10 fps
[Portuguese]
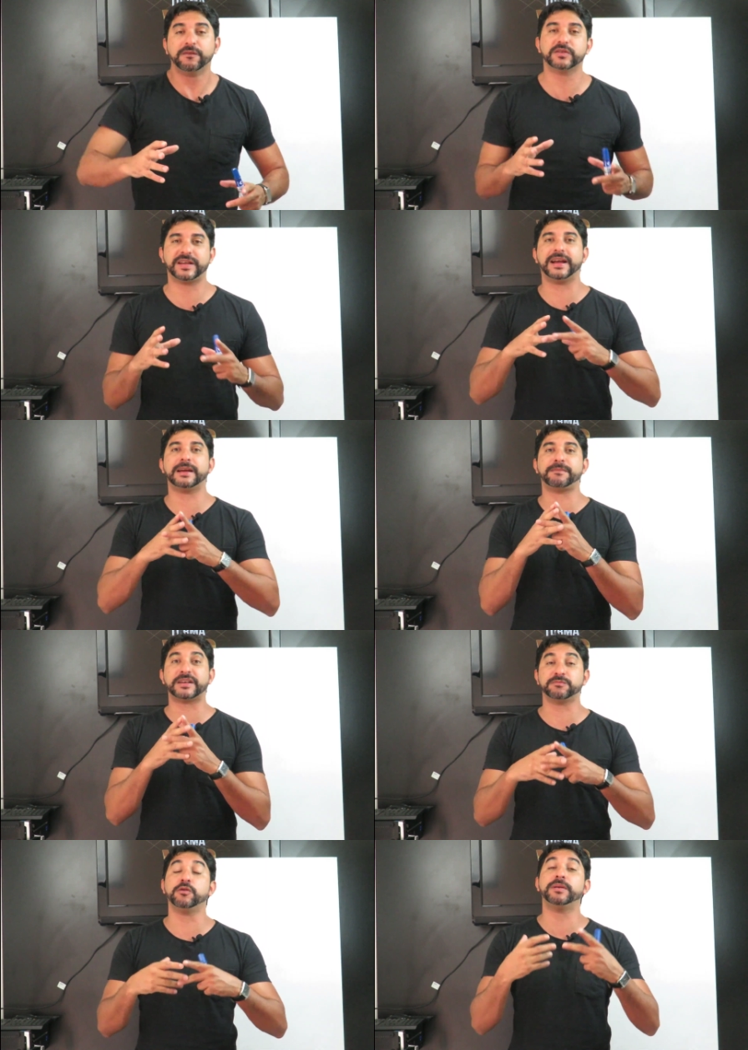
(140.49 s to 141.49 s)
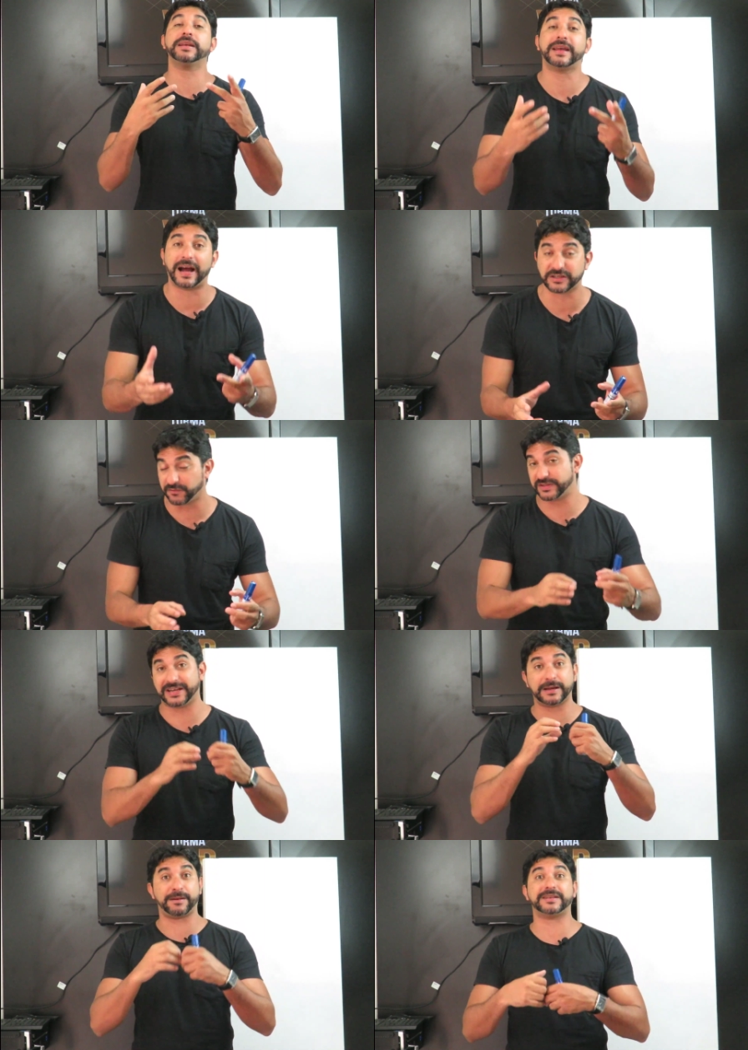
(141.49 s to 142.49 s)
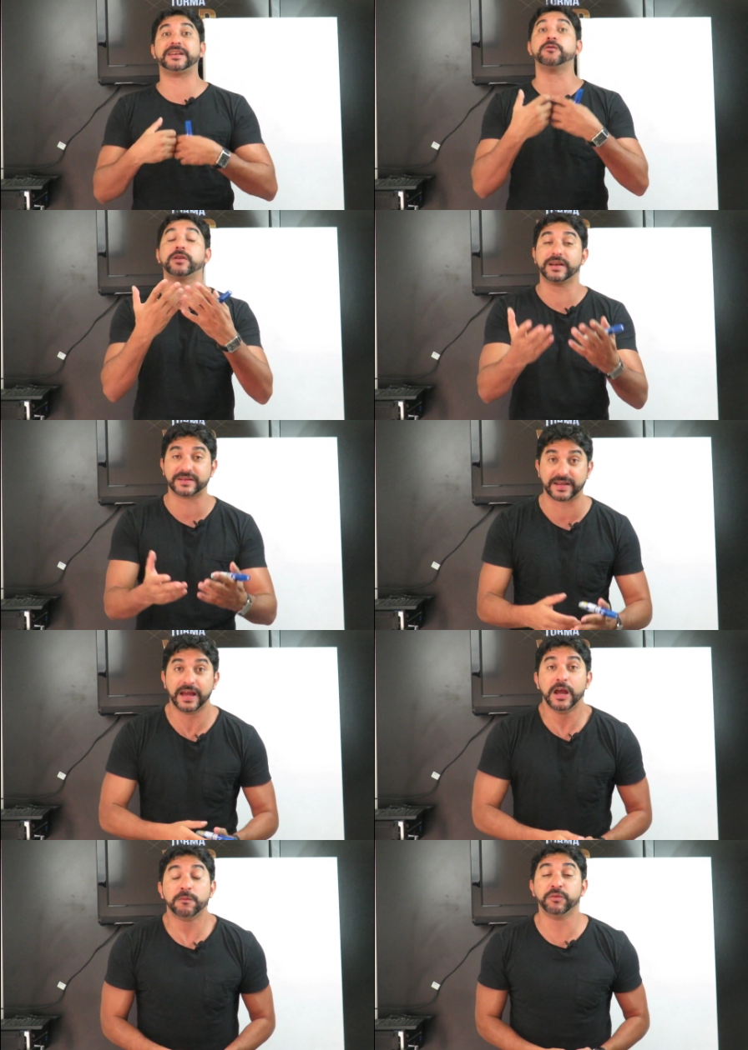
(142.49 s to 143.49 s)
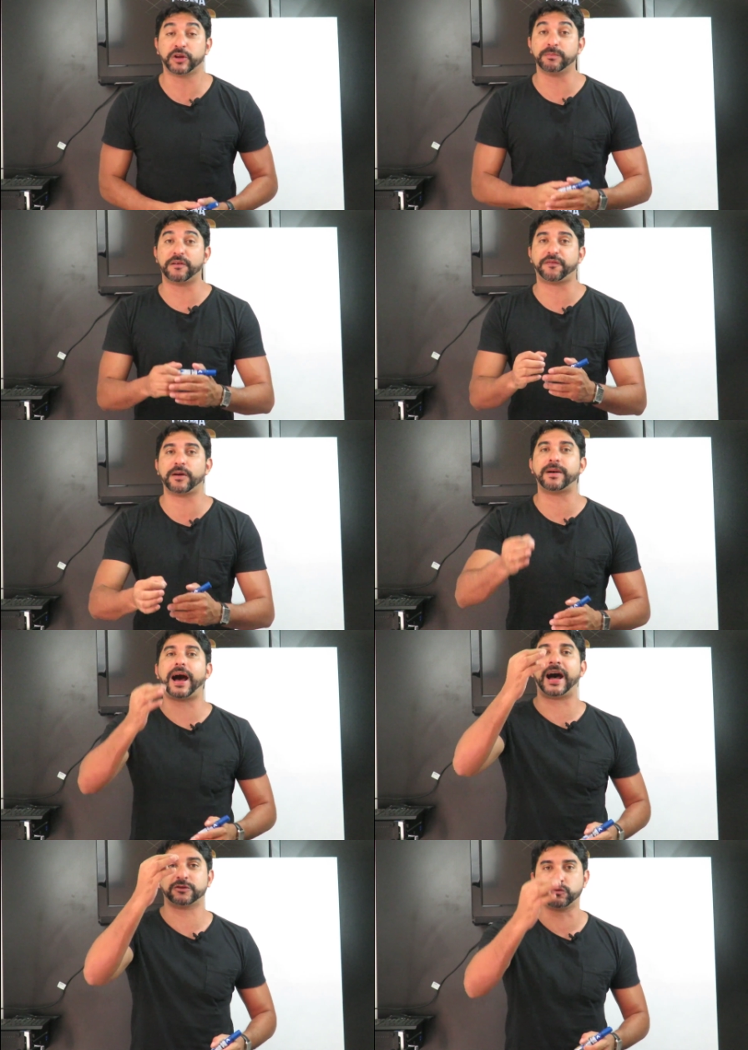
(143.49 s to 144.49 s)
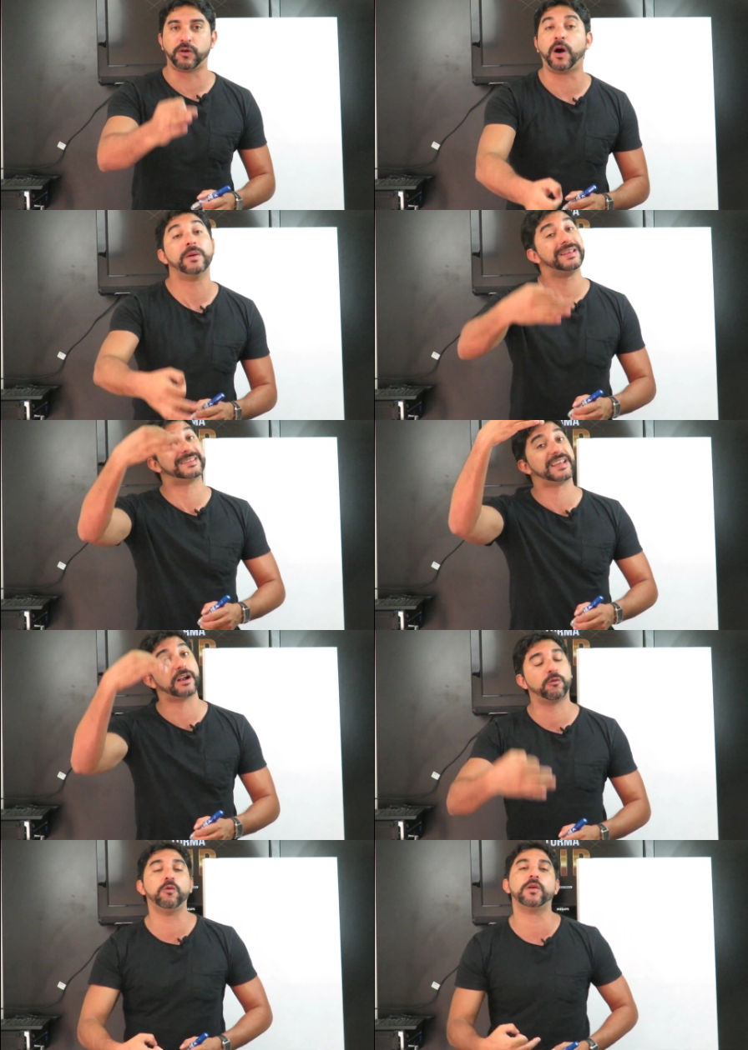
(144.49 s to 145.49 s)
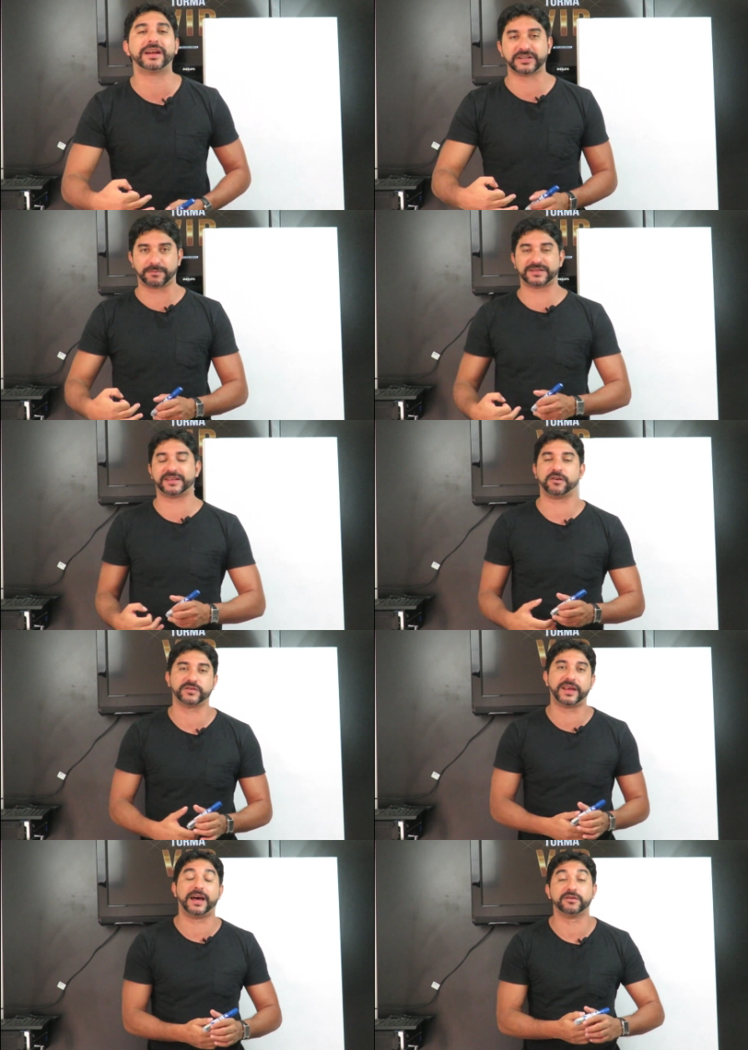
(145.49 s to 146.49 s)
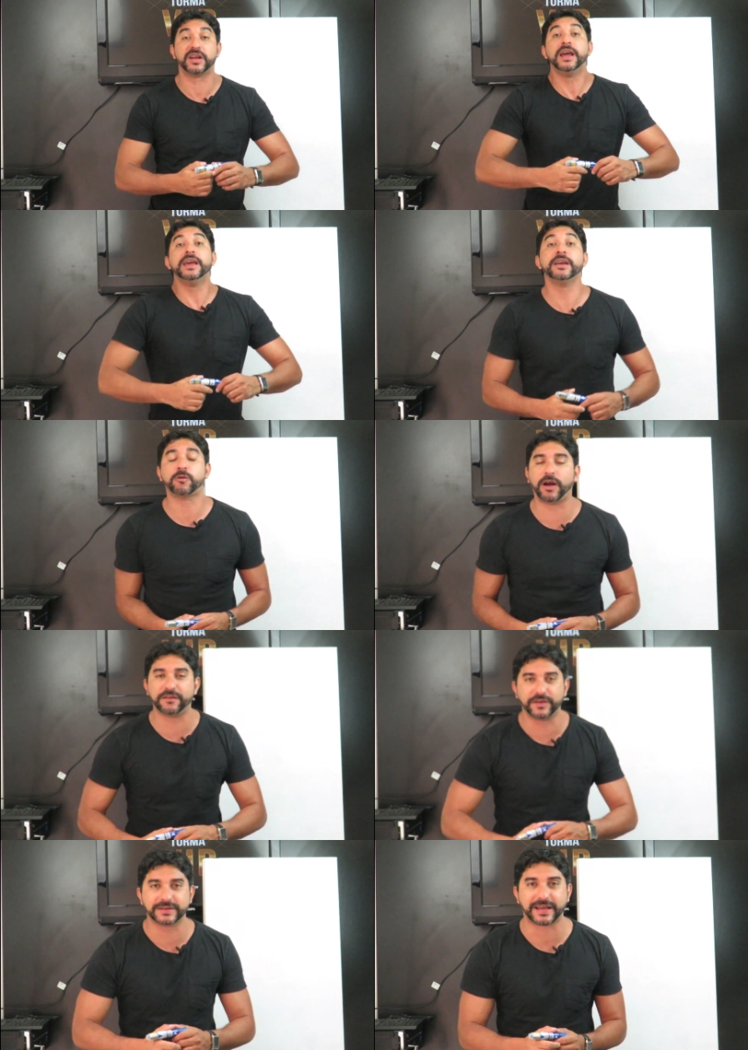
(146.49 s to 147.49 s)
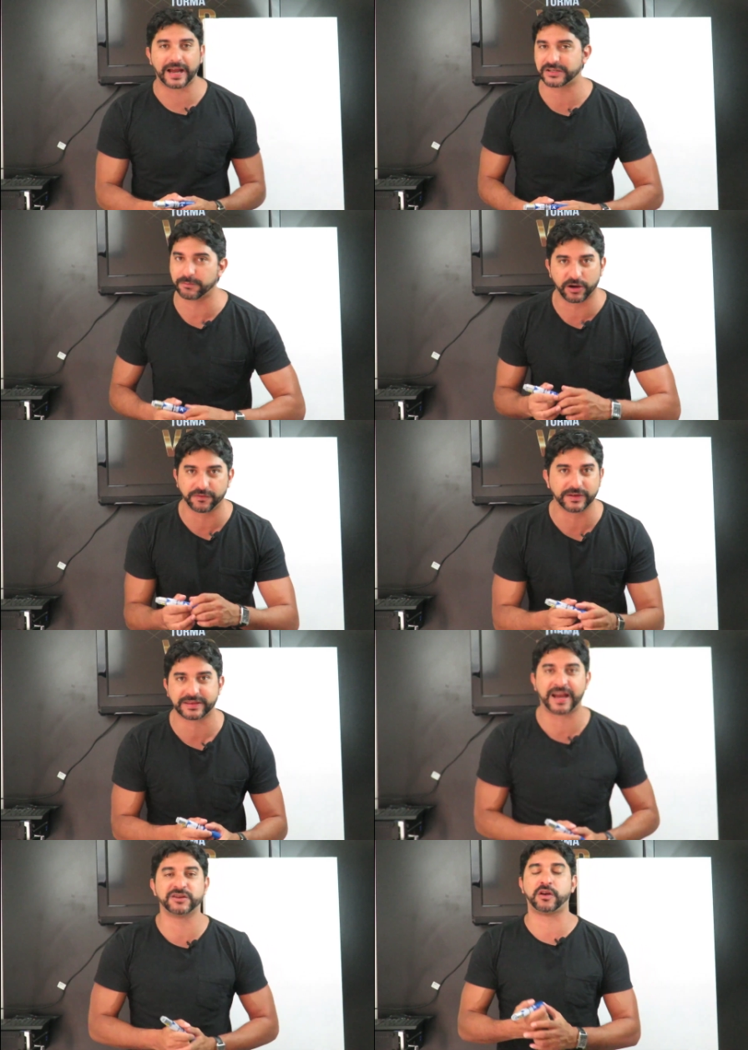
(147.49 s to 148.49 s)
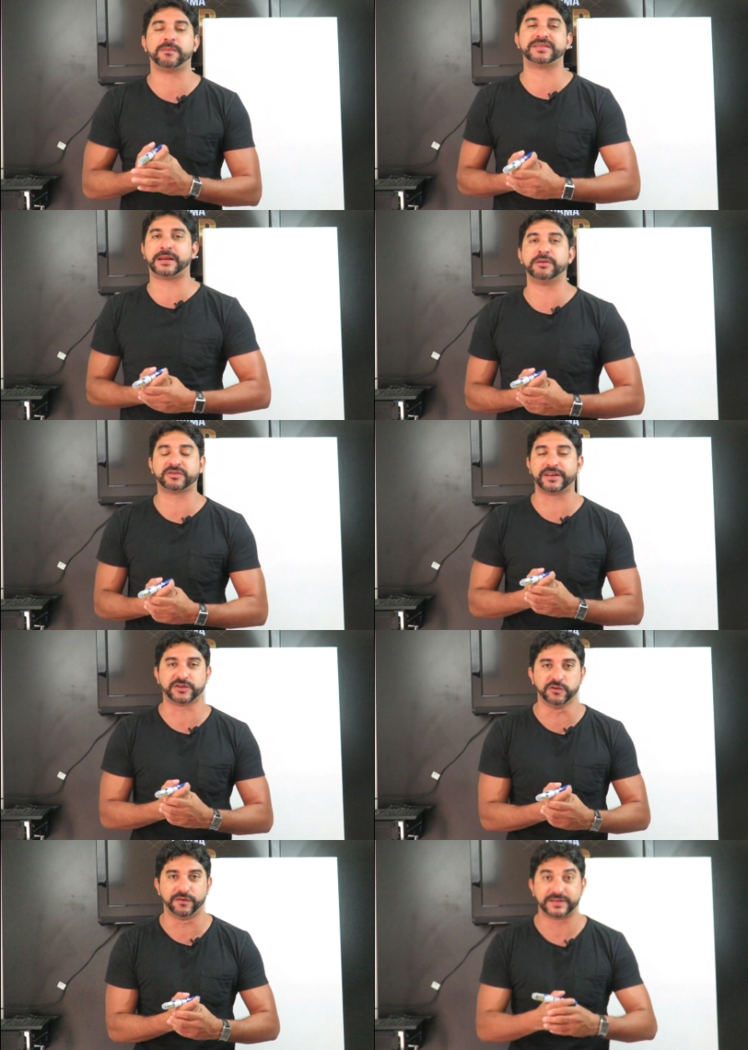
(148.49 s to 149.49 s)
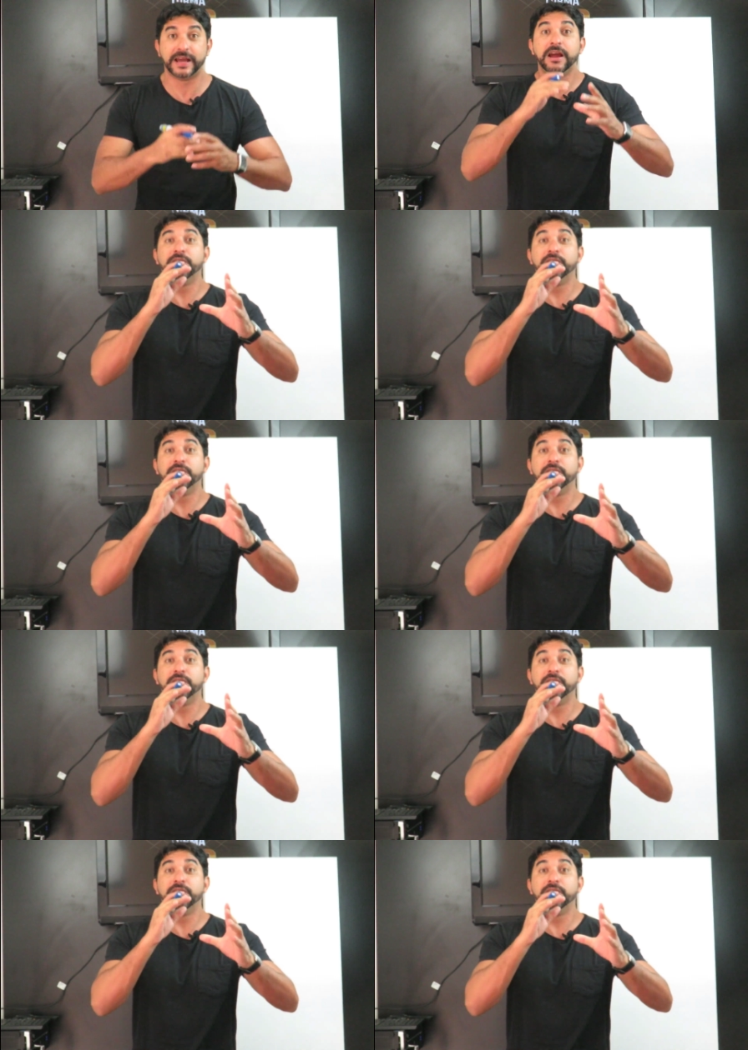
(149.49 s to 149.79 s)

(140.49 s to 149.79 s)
Você ganha mais mobilidade, você ganha mais segurança, porque é uma forma atual e segura de armazenar os dados. E qual é a vantagem, a maior vantagem do armazenamento nas nuvens?